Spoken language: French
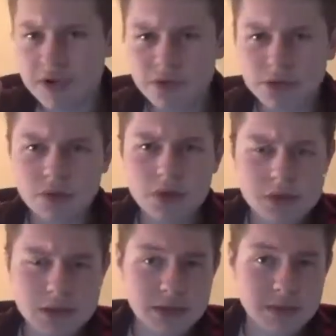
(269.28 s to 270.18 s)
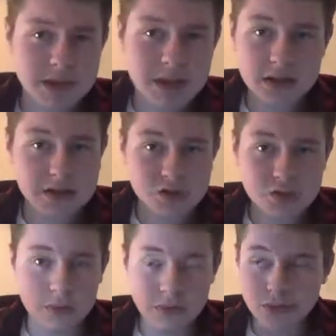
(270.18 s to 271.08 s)
entre sienne bagarre, ils se
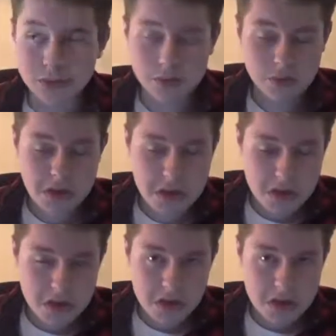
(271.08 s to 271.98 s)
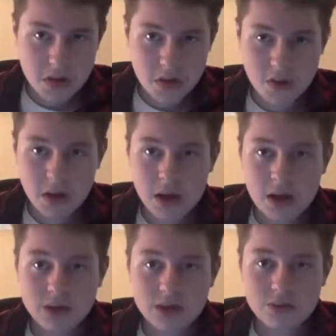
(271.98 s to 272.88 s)
Donc un
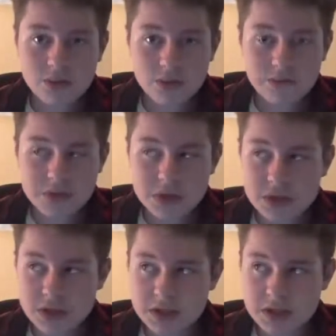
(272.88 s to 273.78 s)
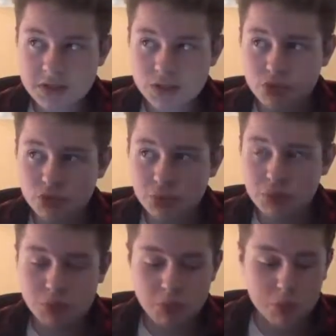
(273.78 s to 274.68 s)
dindon et plutôt,
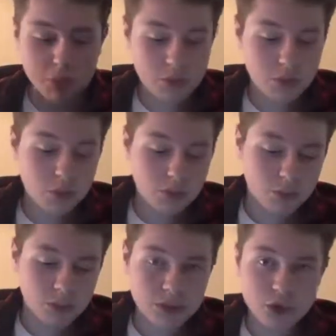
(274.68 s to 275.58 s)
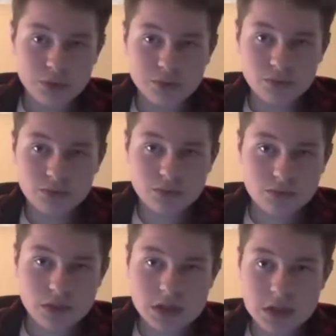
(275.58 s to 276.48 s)
on va dire une
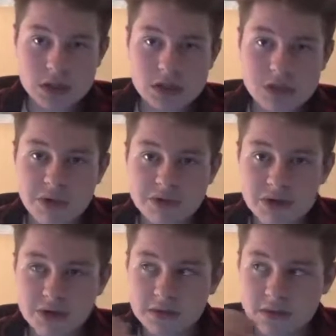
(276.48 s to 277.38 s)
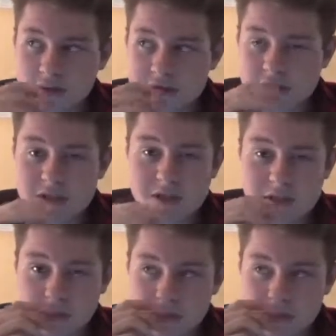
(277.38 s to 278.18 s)
5-6 pintades. 6